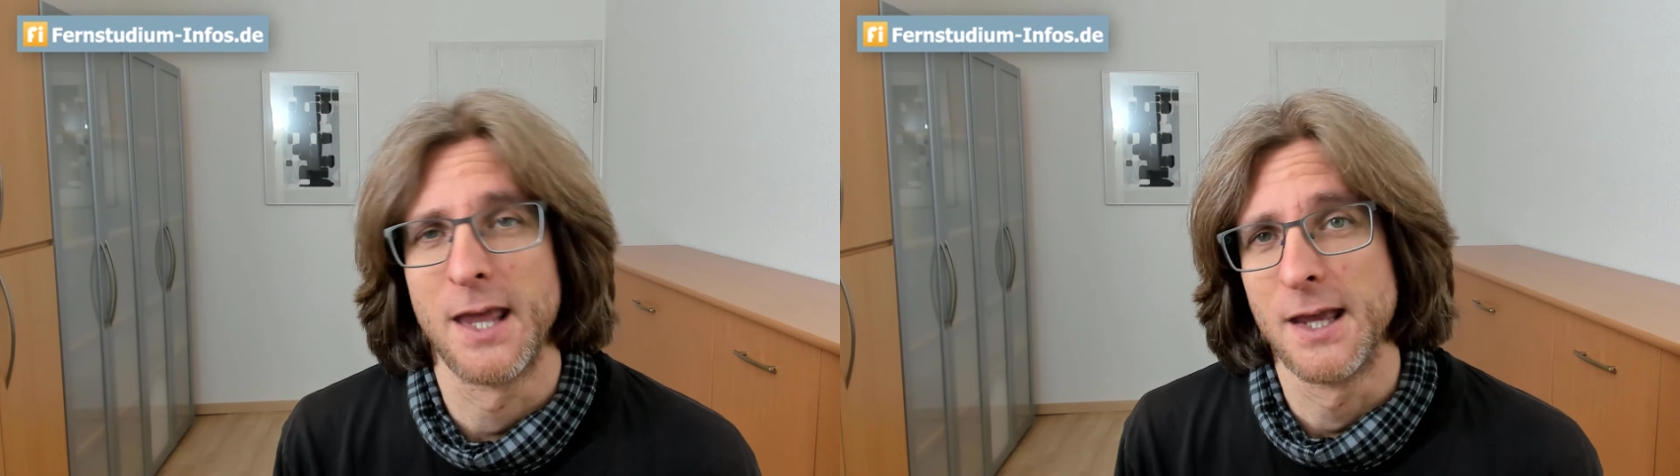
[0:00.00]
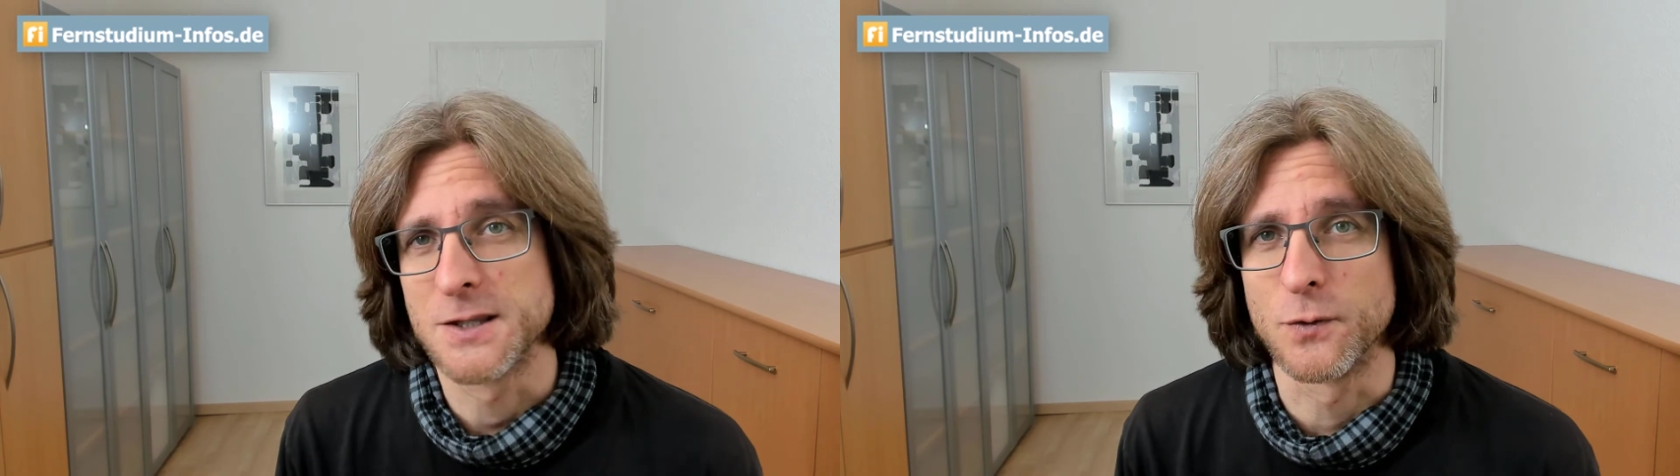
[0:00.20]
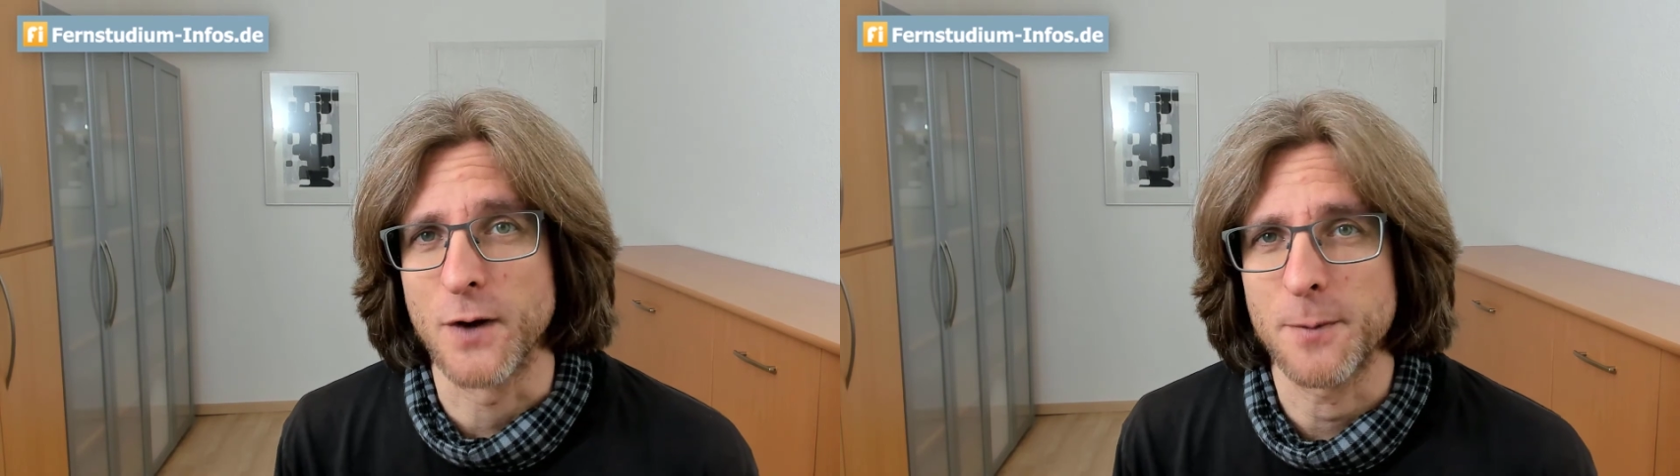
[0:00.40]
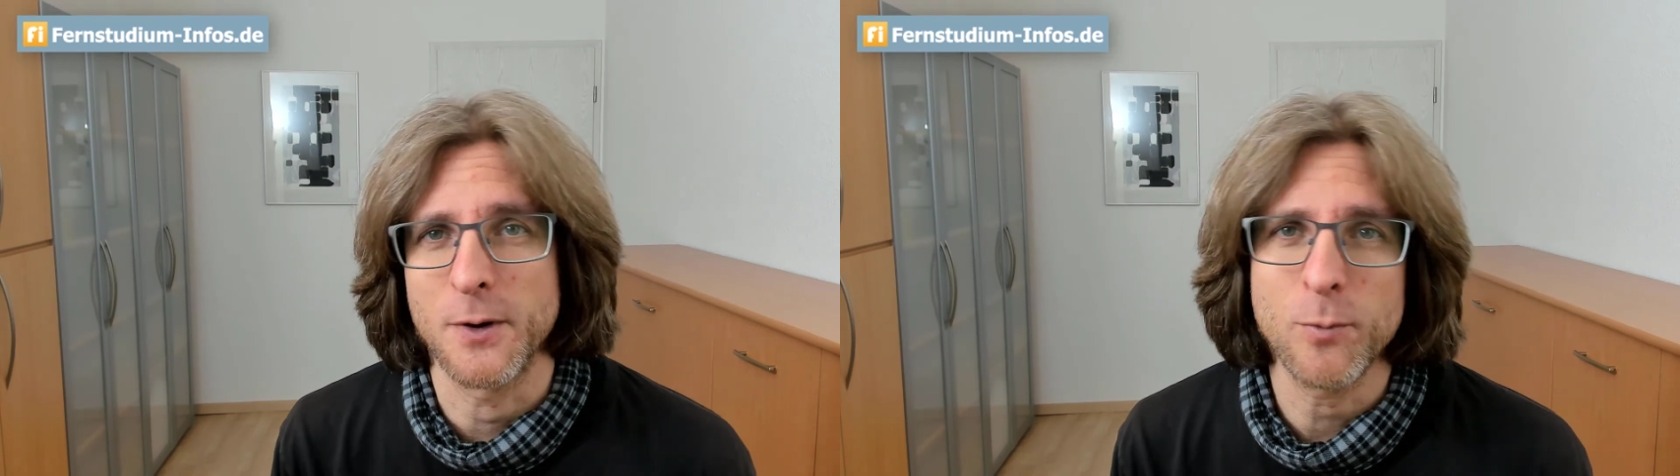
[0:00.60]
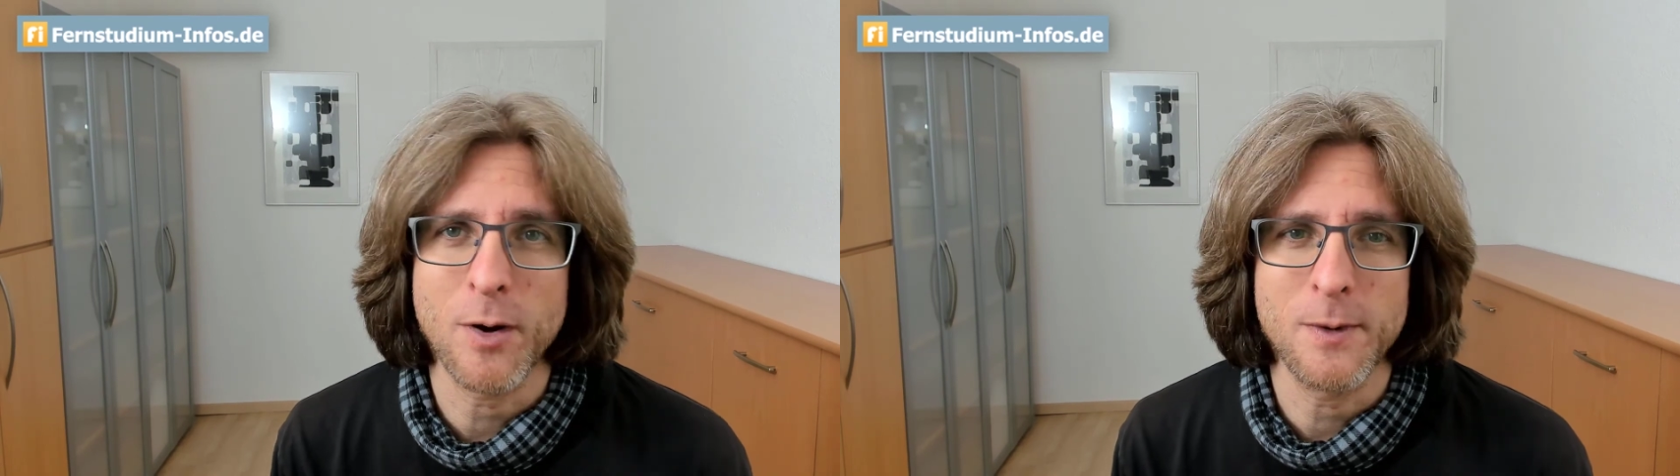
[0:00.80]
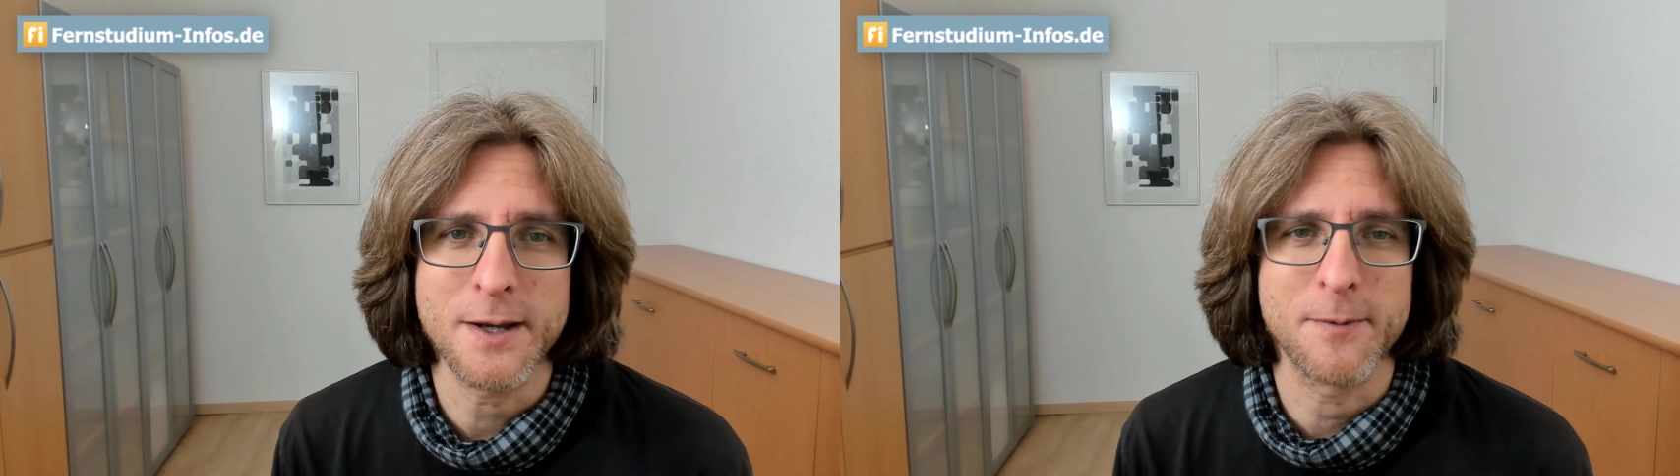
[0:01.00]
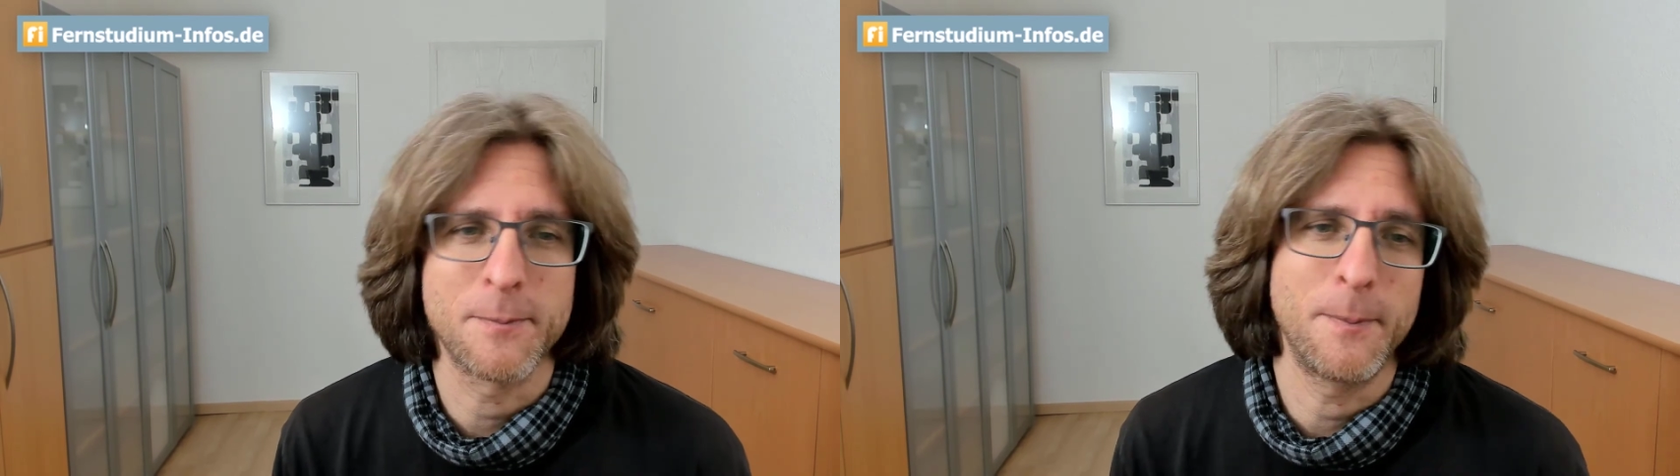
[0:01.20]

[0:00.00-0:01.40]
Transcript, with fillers: Soweit mein Überblick.